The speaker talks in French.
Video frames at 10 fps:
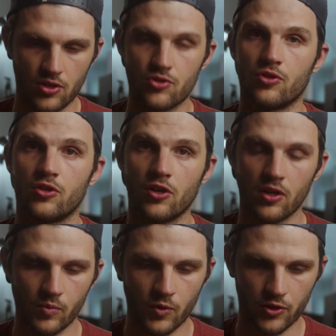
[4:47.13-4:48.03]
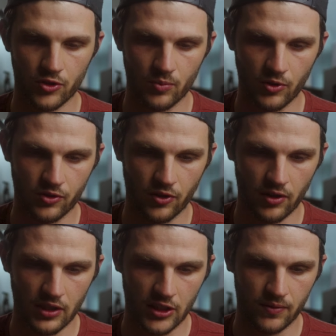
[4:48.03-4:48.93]
Je colle mon rush de
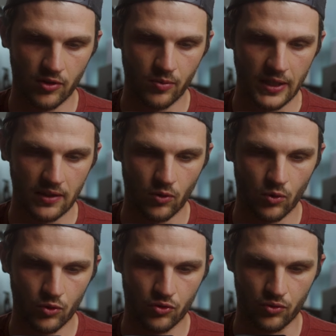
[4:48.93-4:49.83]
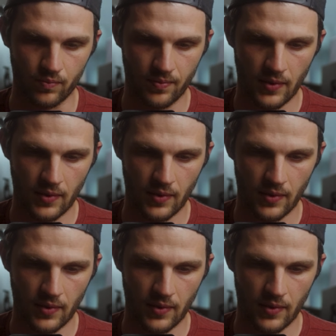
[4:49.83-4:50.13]
boxeur et je viens le mettre au-dessus.